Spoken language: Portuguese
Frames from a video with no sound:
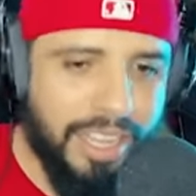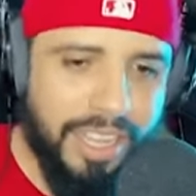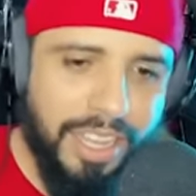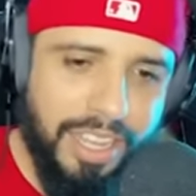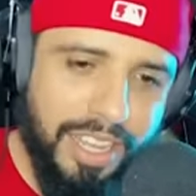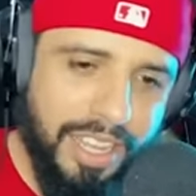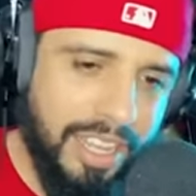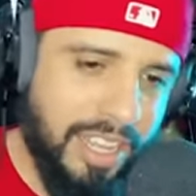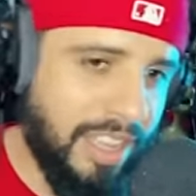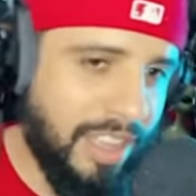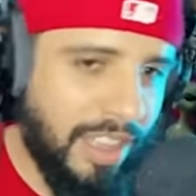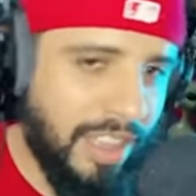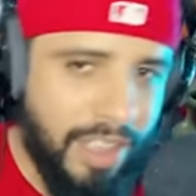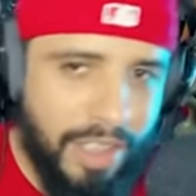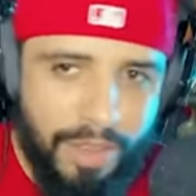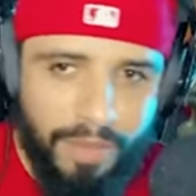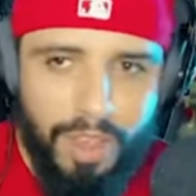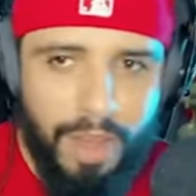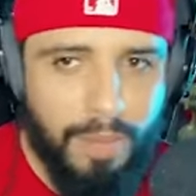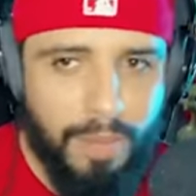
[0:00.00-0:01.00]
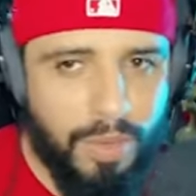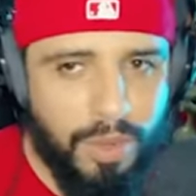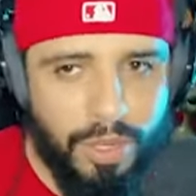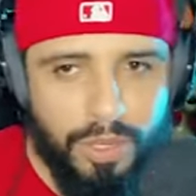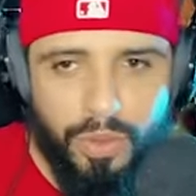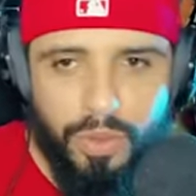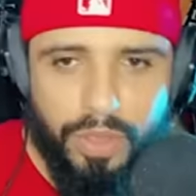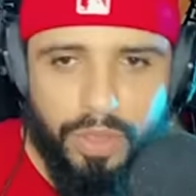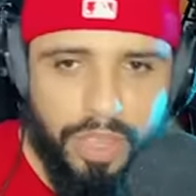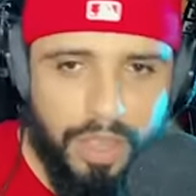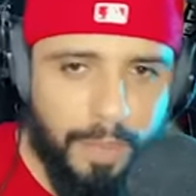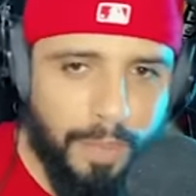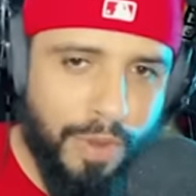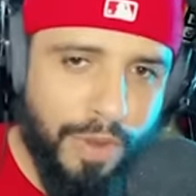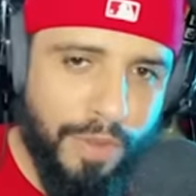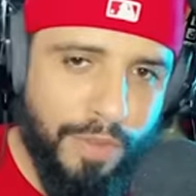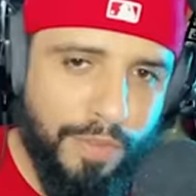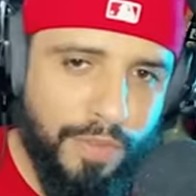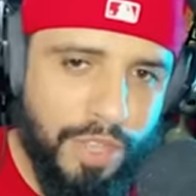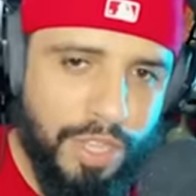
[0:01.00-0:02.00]
Ah, vamos no
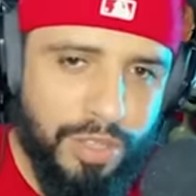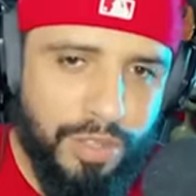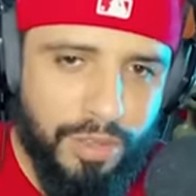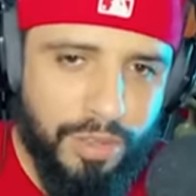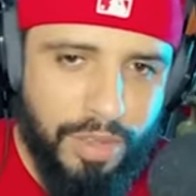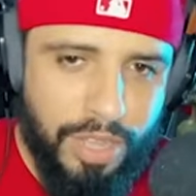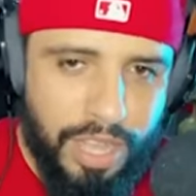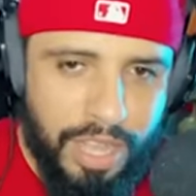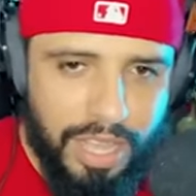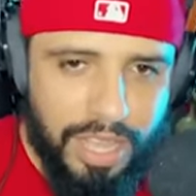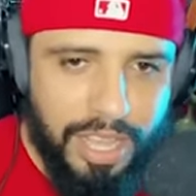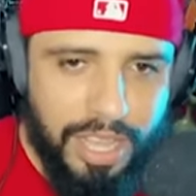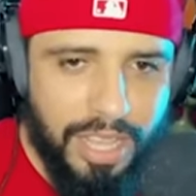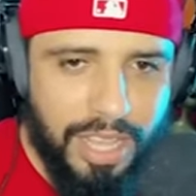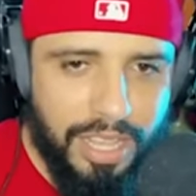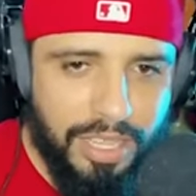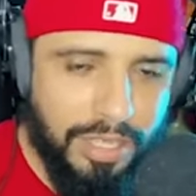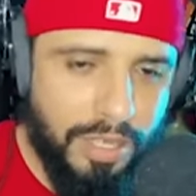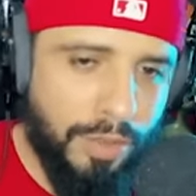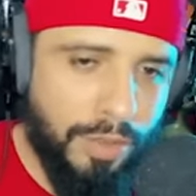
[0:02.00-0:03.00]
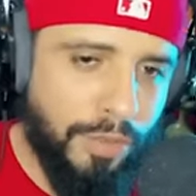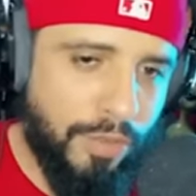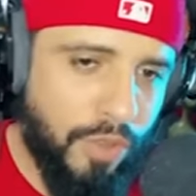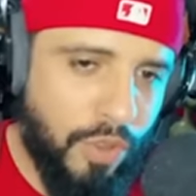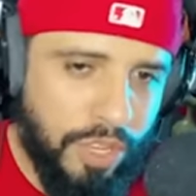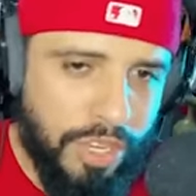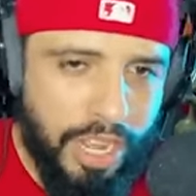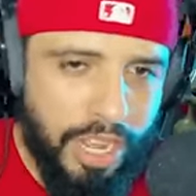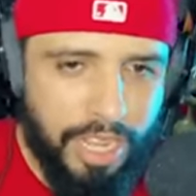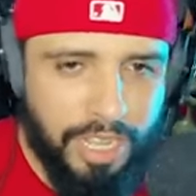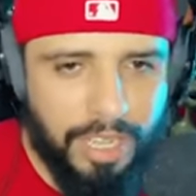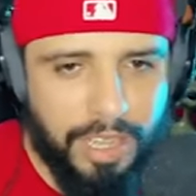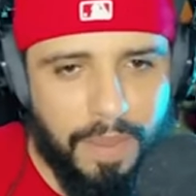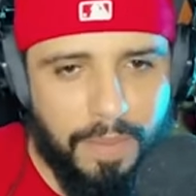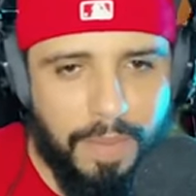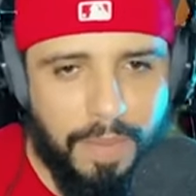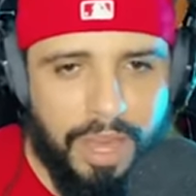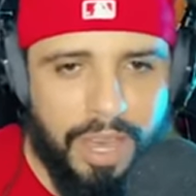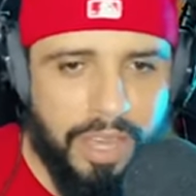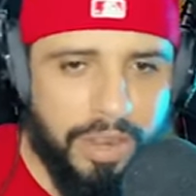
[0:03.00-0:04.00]
improviso, e esse forno aqui,
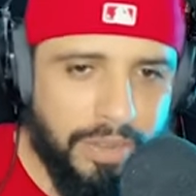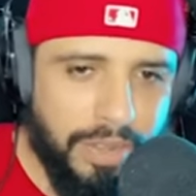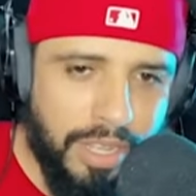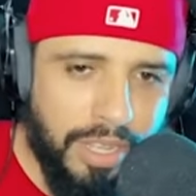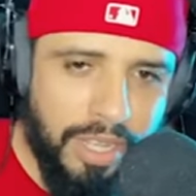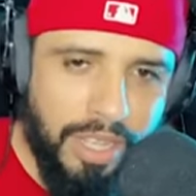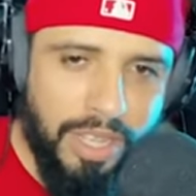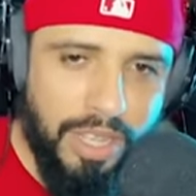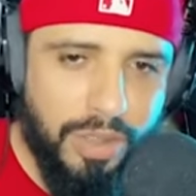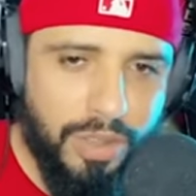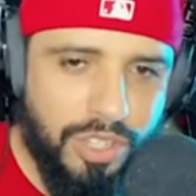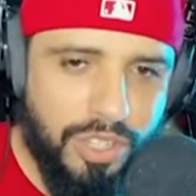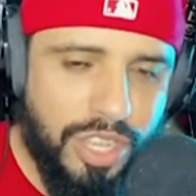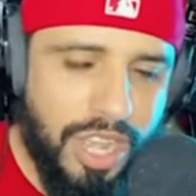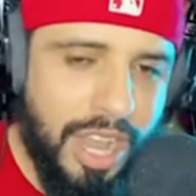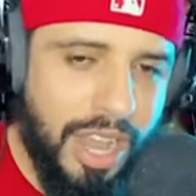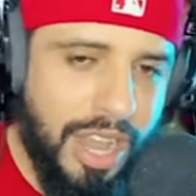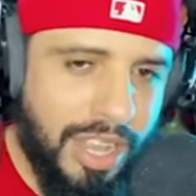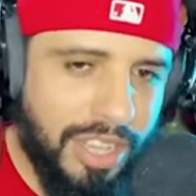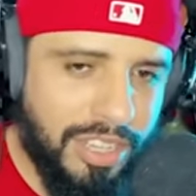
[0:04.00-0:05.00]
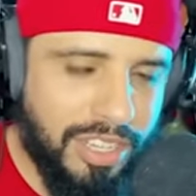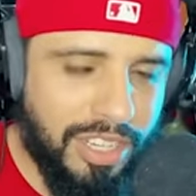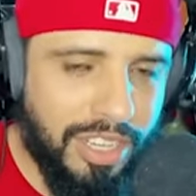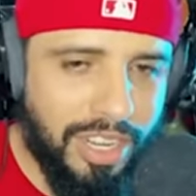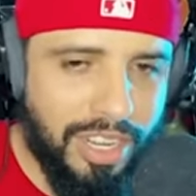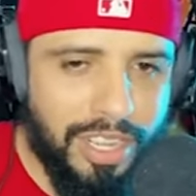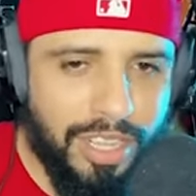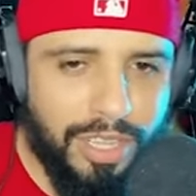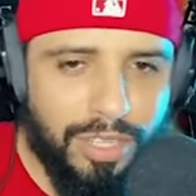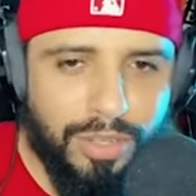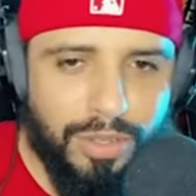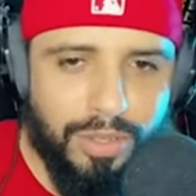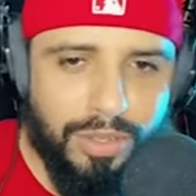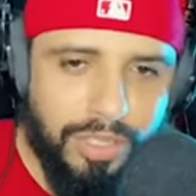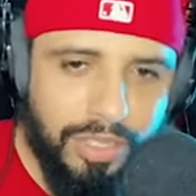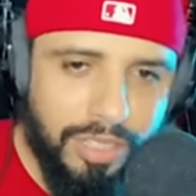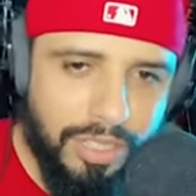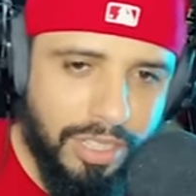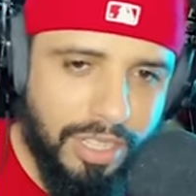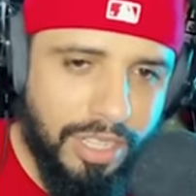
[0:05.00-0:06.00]
mano, eu já agilizo
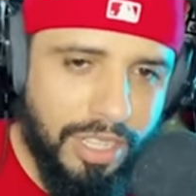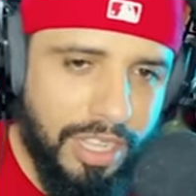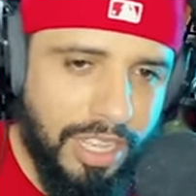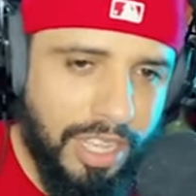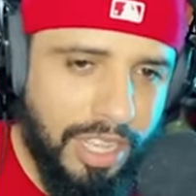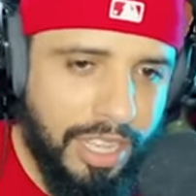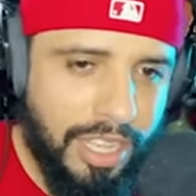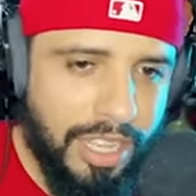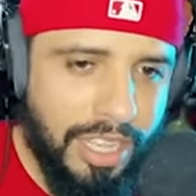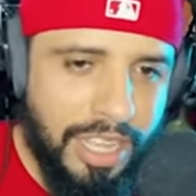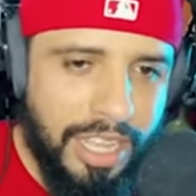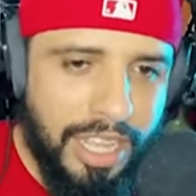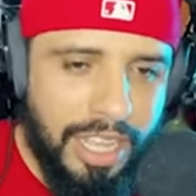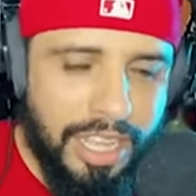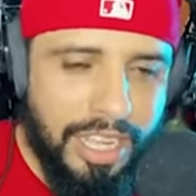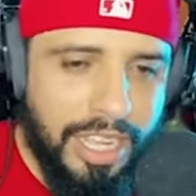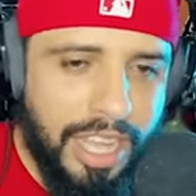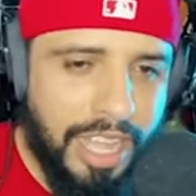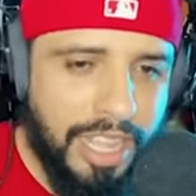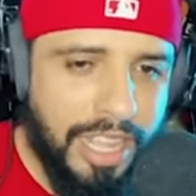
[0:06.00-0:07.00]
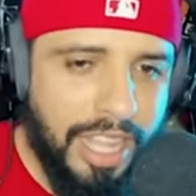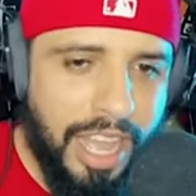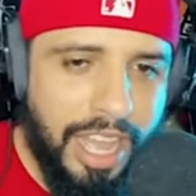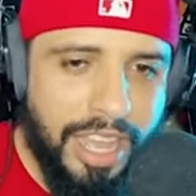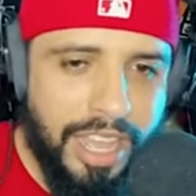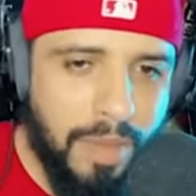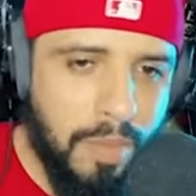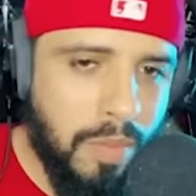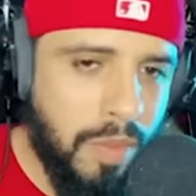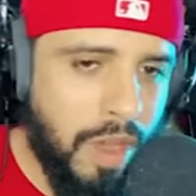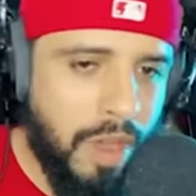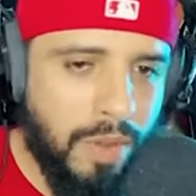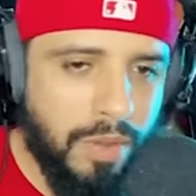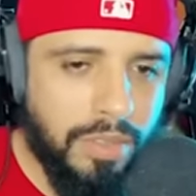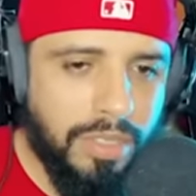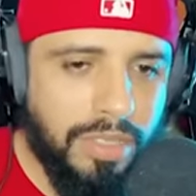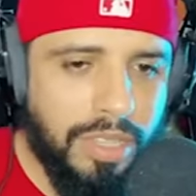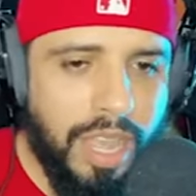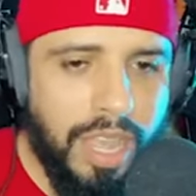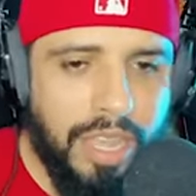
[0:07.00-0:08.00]
cada rima
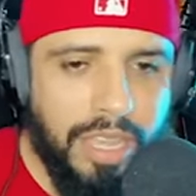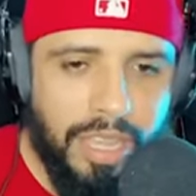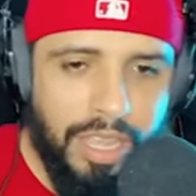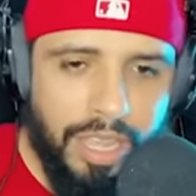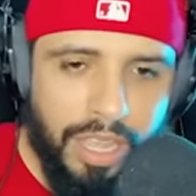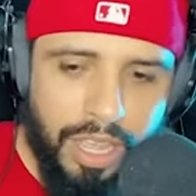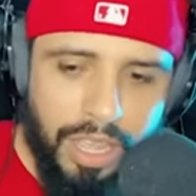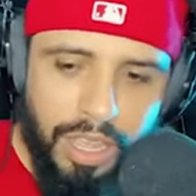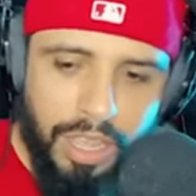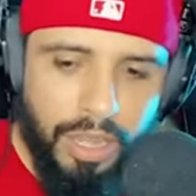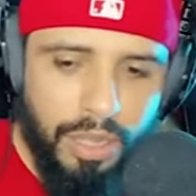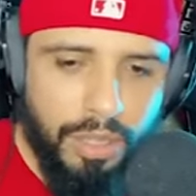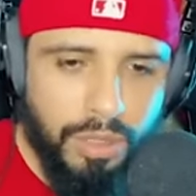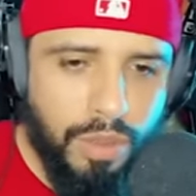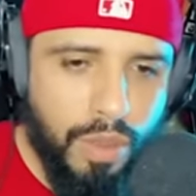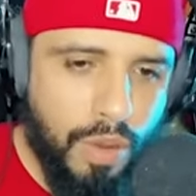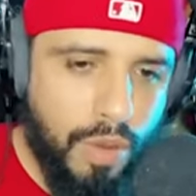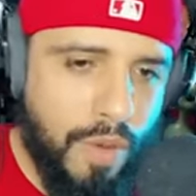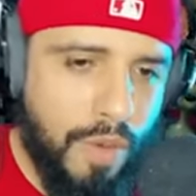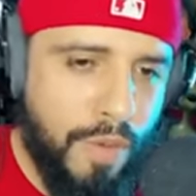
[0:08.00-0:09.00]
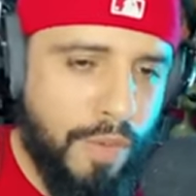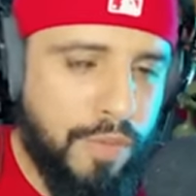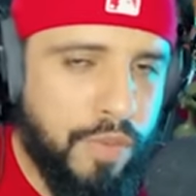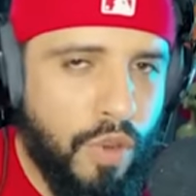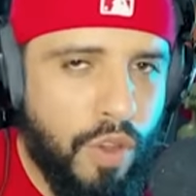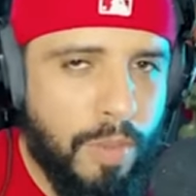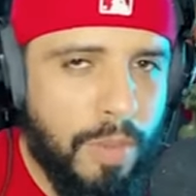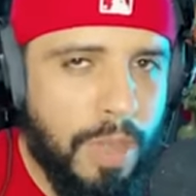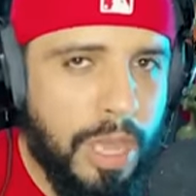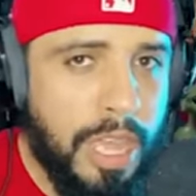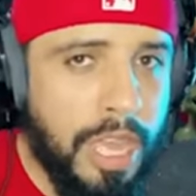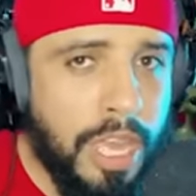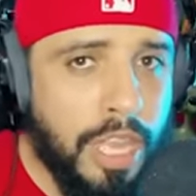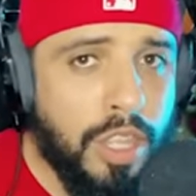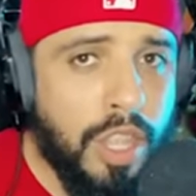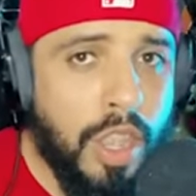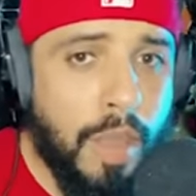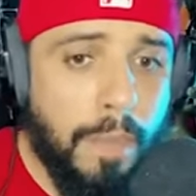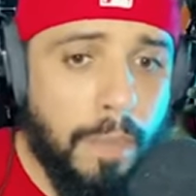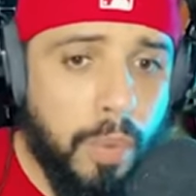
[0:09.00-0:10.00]
um take. Eu tô com fome,
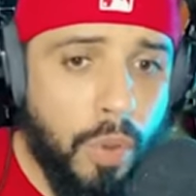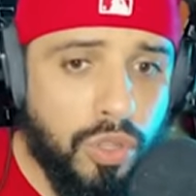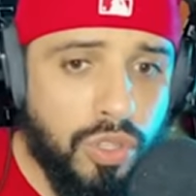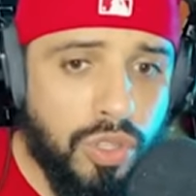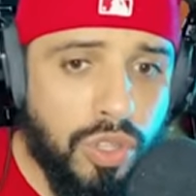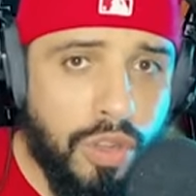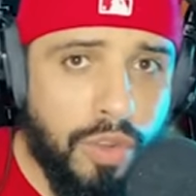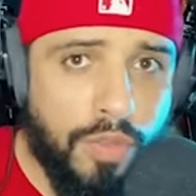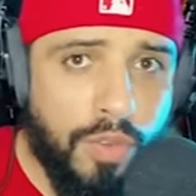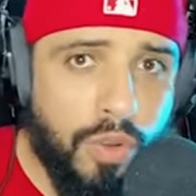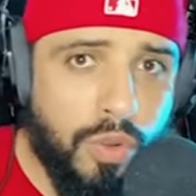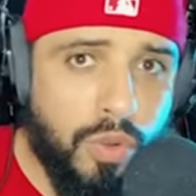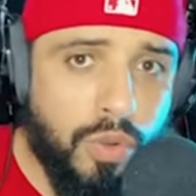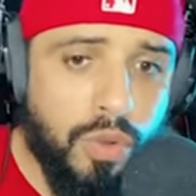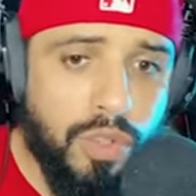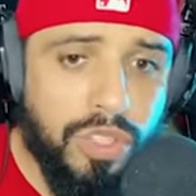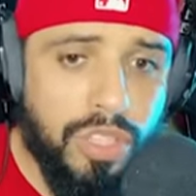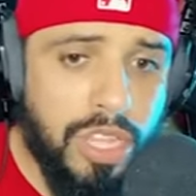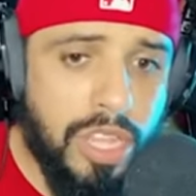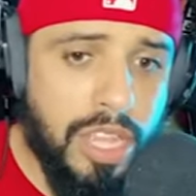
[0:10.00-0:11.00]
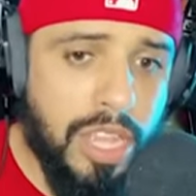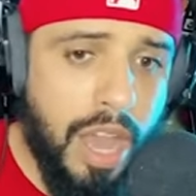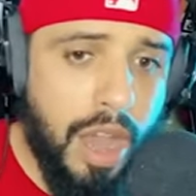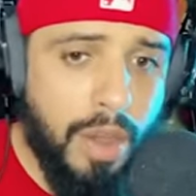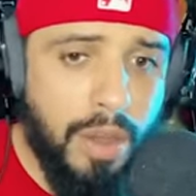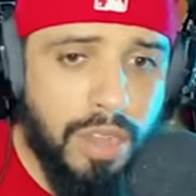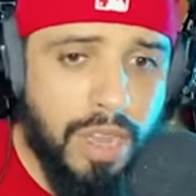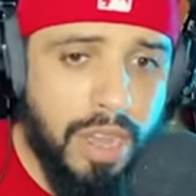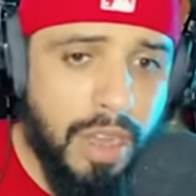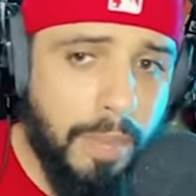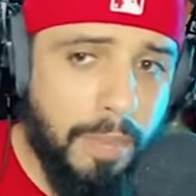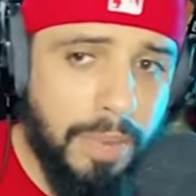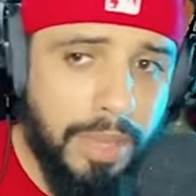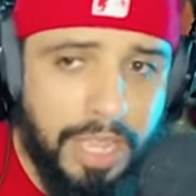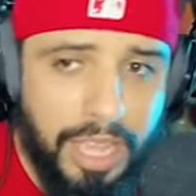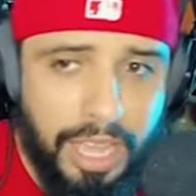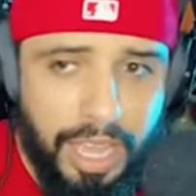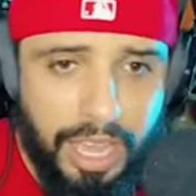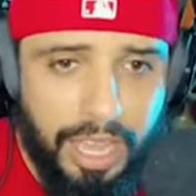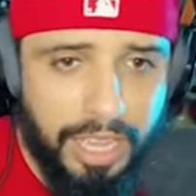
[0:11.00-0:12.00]
depois eu vou cozinhar um
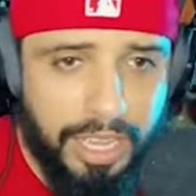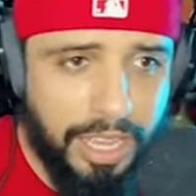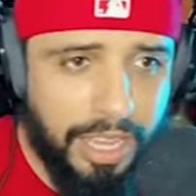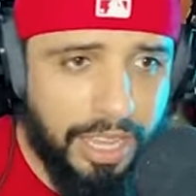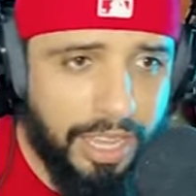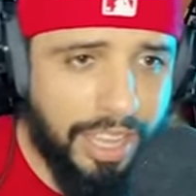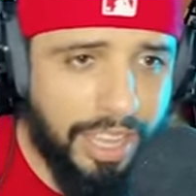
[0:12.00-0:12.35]
cupcake.